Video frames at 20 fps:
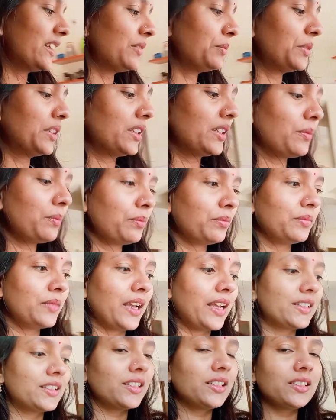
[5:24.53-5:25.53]
के लिए मतलब
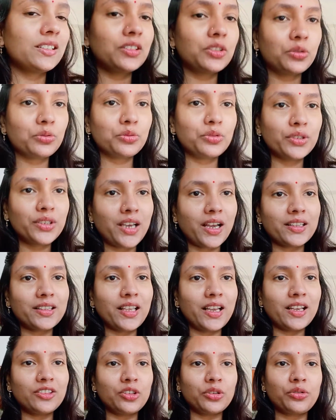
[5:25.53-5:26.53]
ऐसे ना सूख
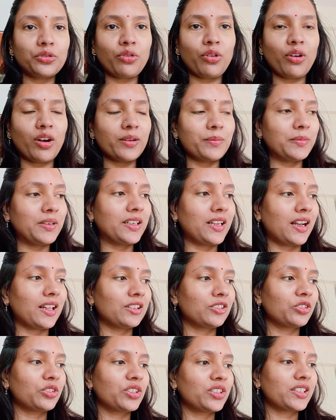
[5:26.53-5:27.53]
जाता है तो ड्रॉर में
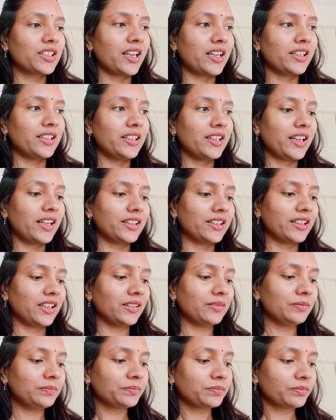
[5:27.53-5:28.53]
डाल दो तो सही
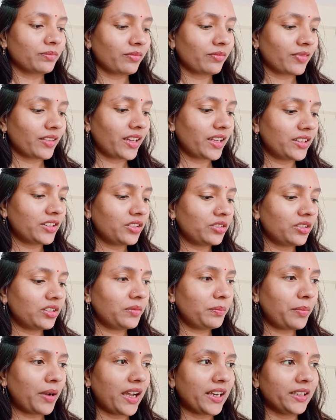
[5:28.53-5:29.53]
रहता है नहीं तो
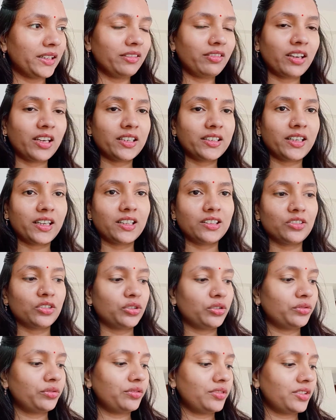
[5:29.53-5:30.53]
ना पानी वाला डाल
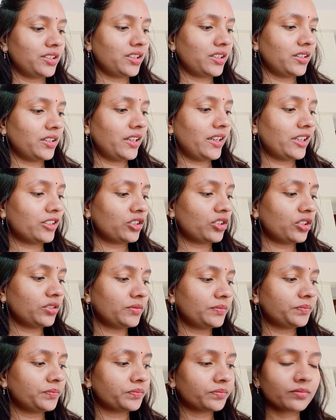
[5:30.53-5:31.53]
दो तो फिर से एक
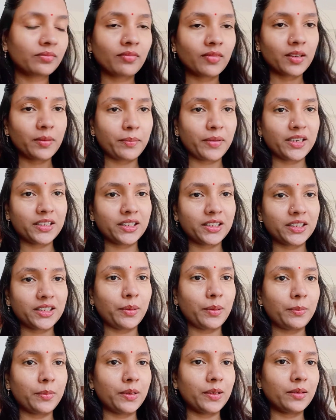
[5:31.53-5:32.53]
तो
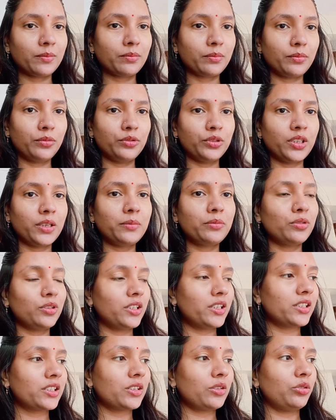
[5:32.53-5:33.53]
बर्तन पे भी बूंदे
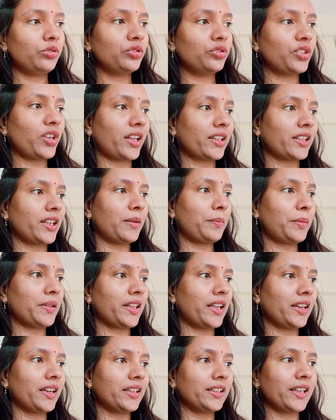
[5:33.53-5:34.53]
बूंदे से हो जाते
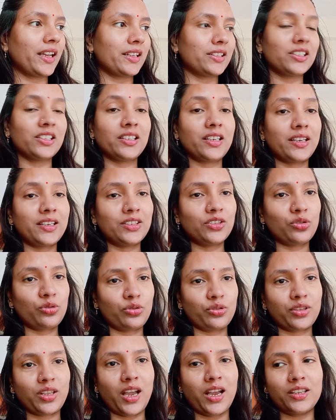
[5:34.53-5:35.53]
हैं पता ना कैसे नहीं
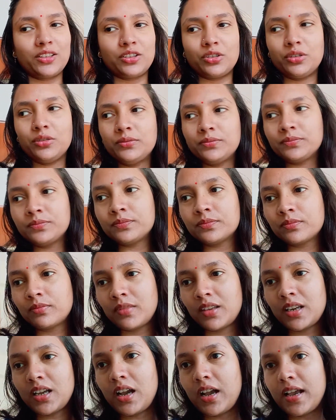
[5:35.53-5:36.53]
सूखता है तो
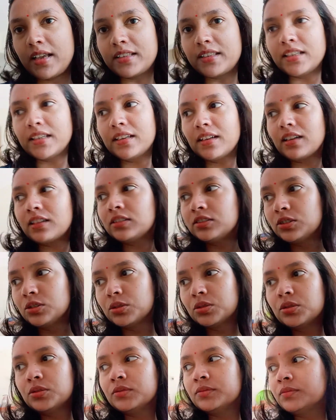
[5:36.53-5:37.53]
ऐसे रख
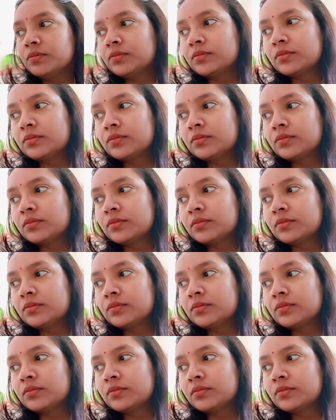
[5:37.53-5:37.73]
दो